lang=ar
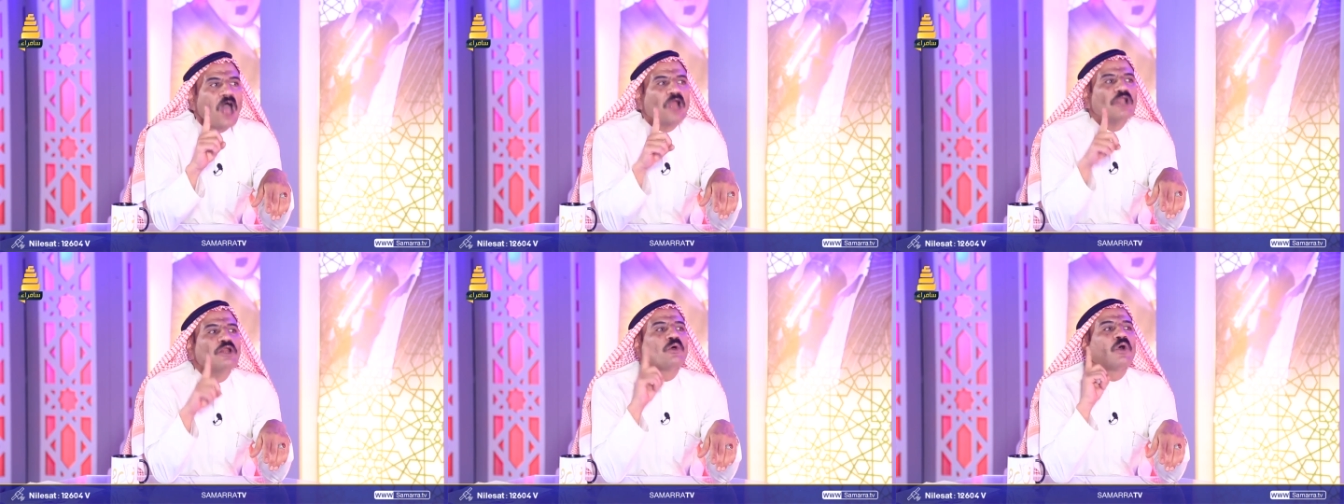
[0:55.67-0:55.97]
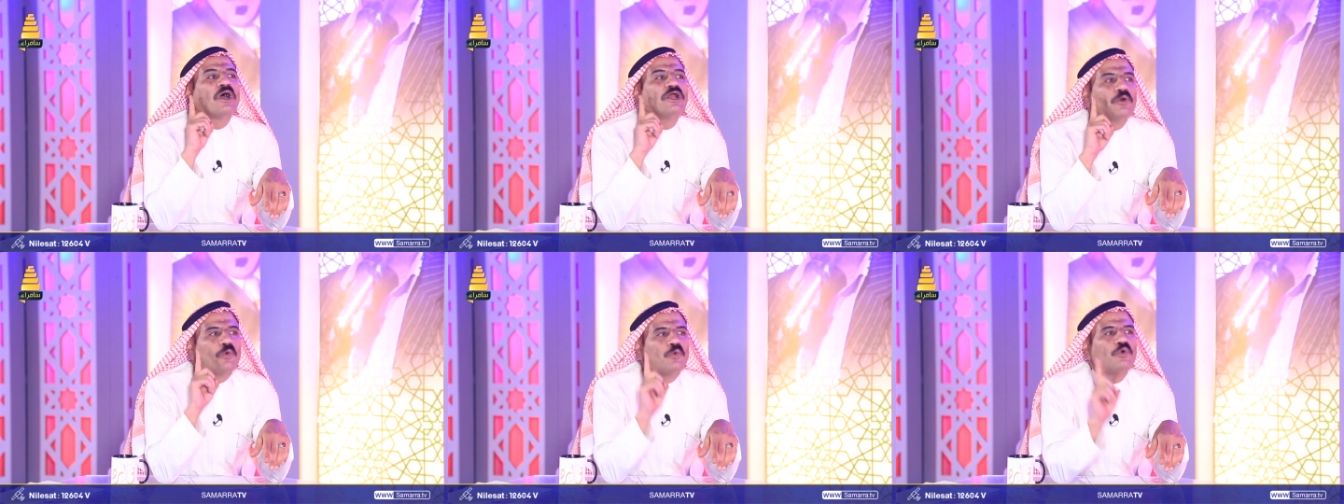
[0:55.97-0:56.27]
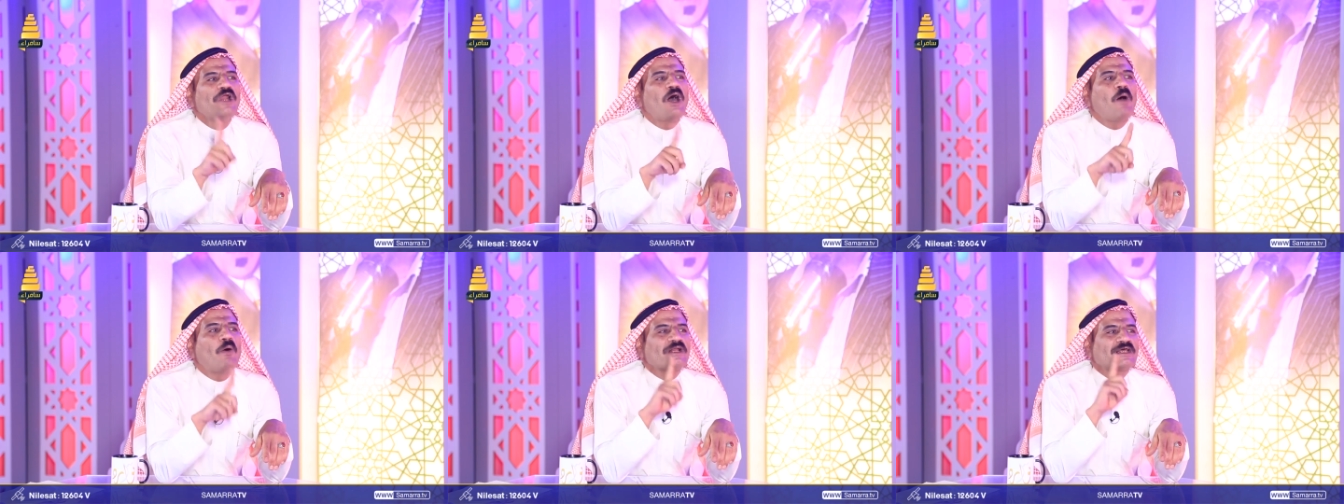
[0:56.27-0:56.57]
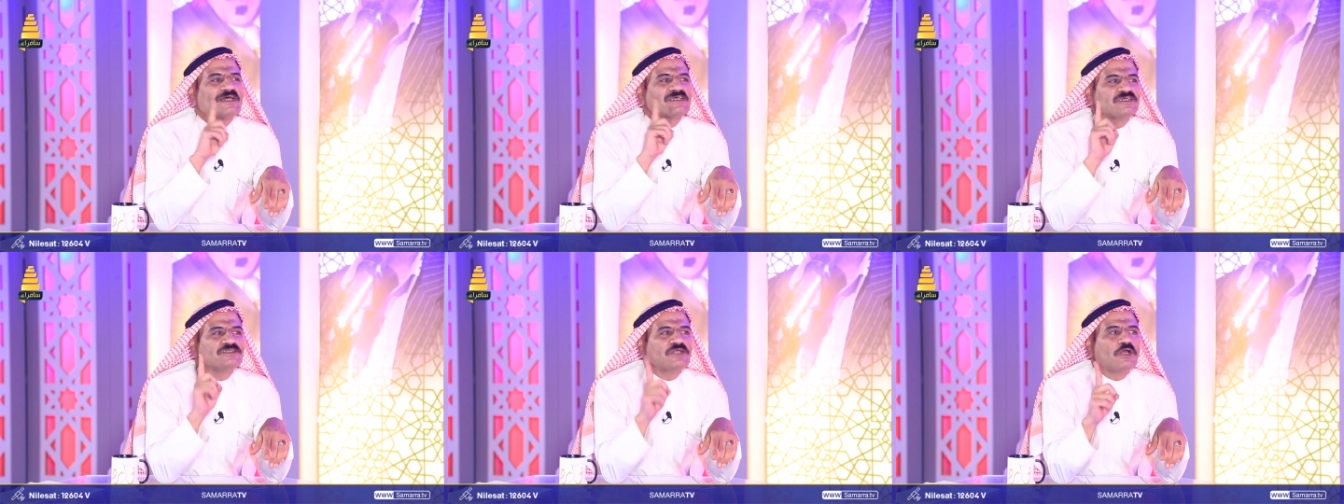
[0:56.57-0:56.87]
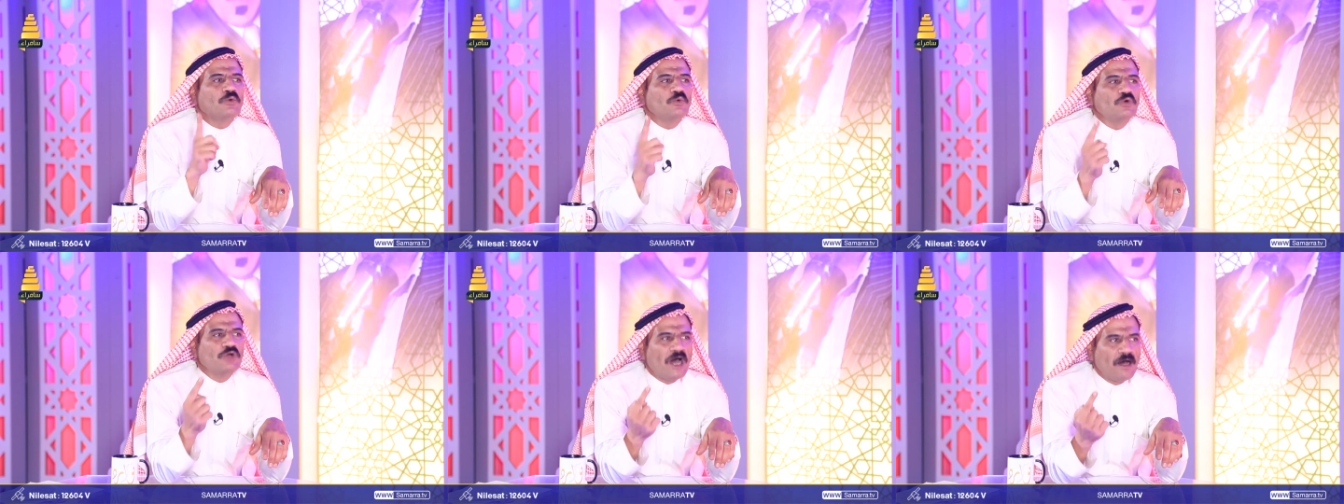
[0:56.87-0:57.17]
اللغه الاولى والقصيده
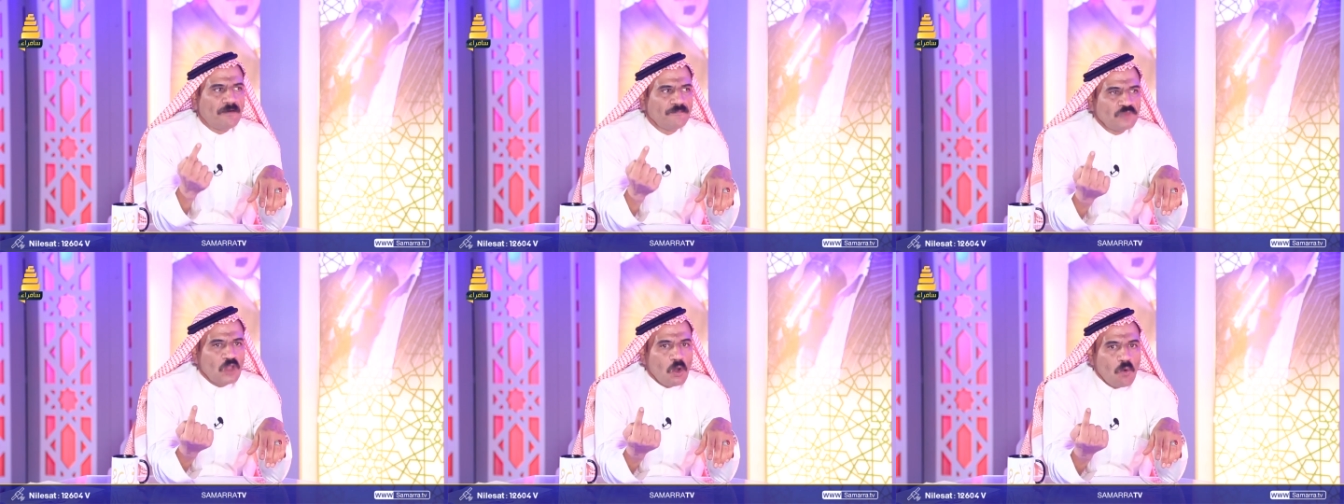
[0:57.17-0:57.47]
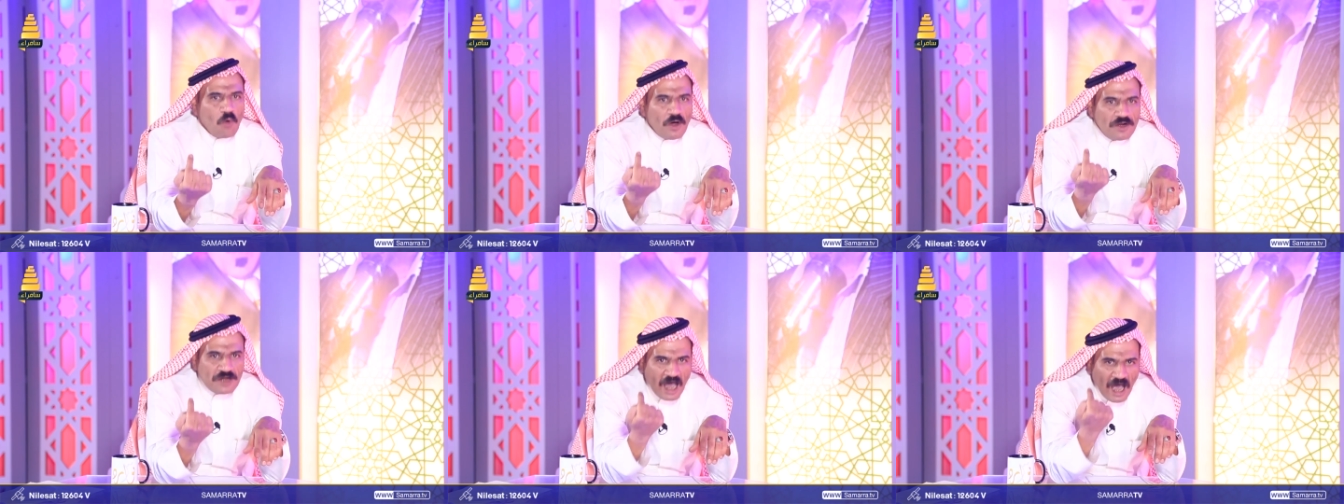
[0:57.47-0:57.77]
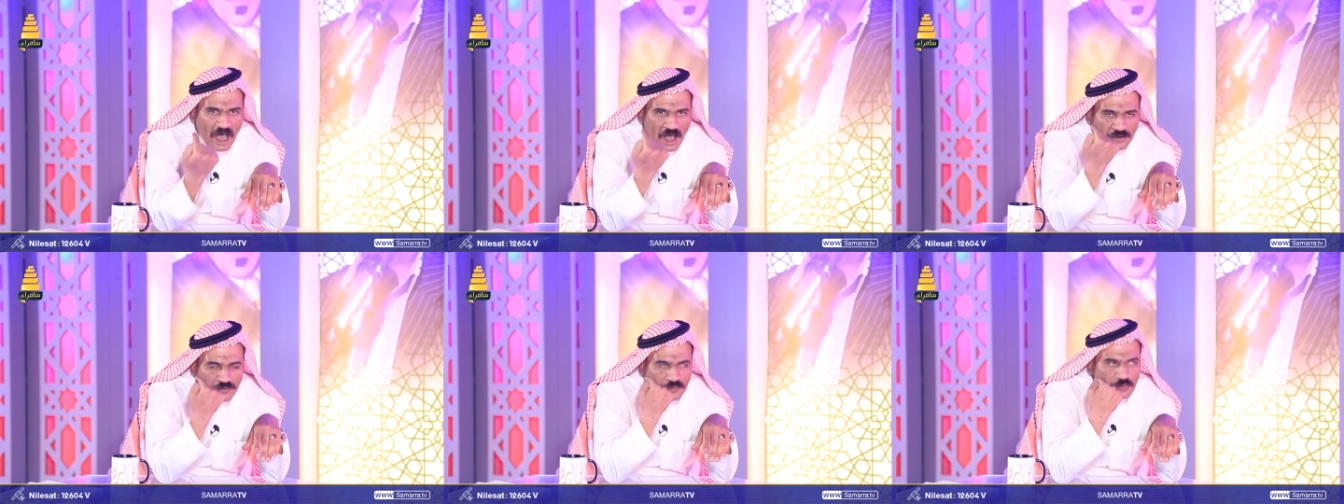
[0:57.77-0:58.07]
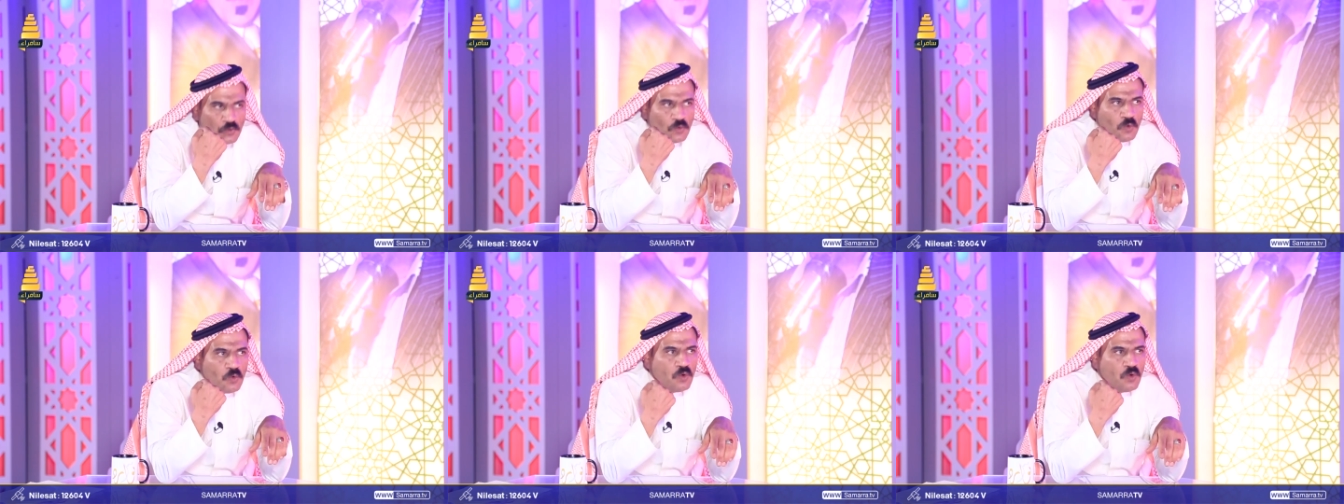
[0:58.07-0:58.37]
الاولى ونحن